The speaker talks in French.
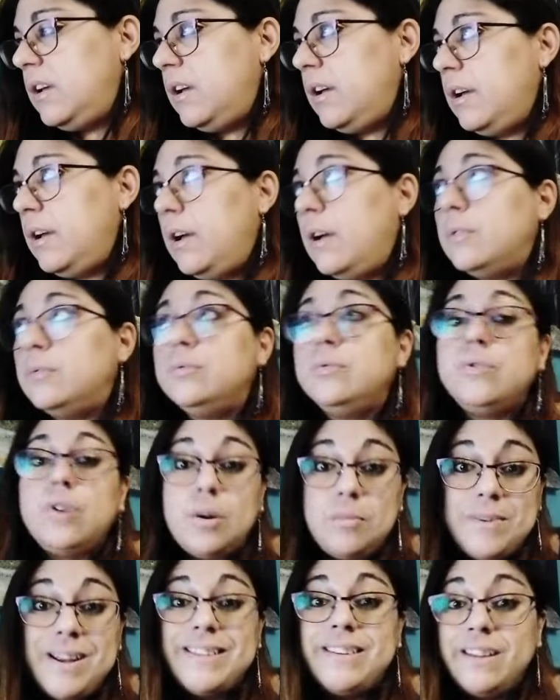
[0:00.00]
euh, ou
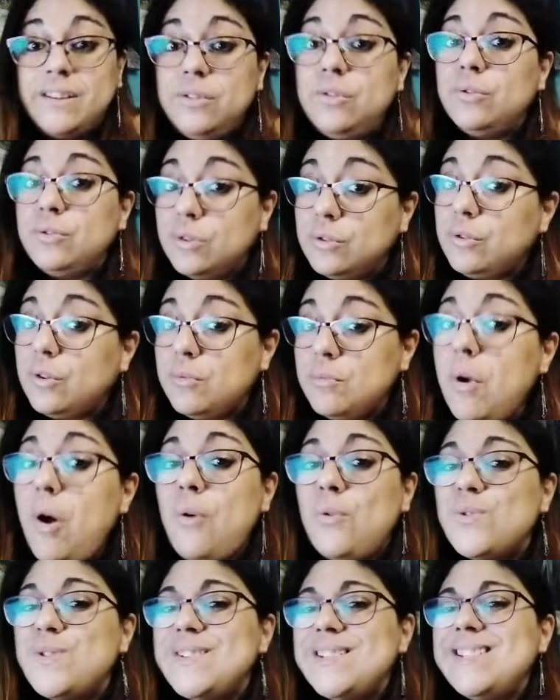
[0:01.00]
comme la date de notre
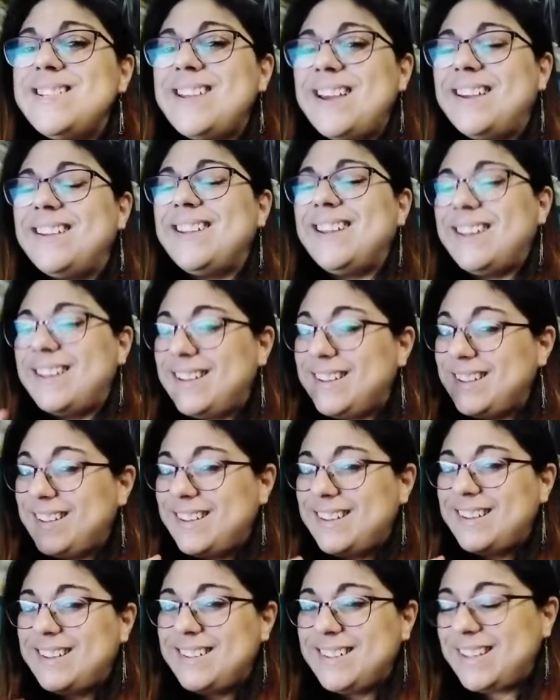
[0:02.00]
mort aussi. Hein,
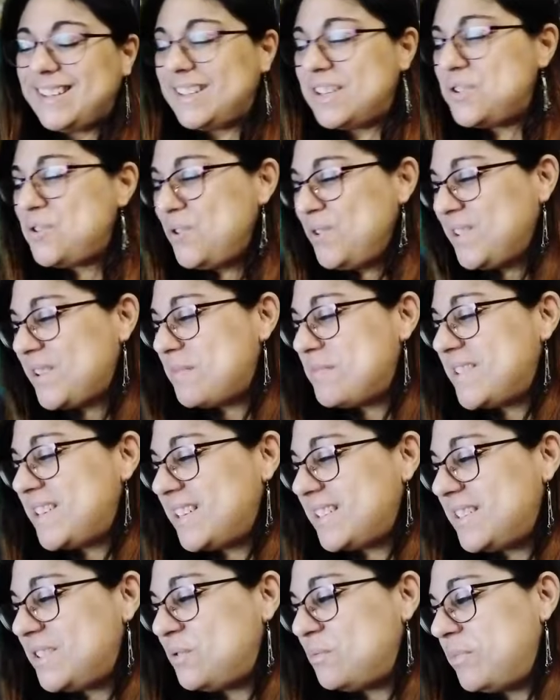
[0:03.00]
il y, a, des choses comme
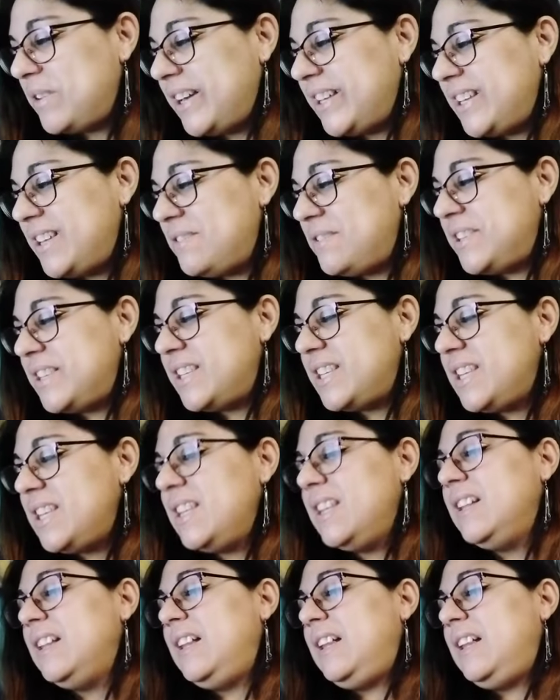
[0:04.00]
ça qui sont prédéfinies.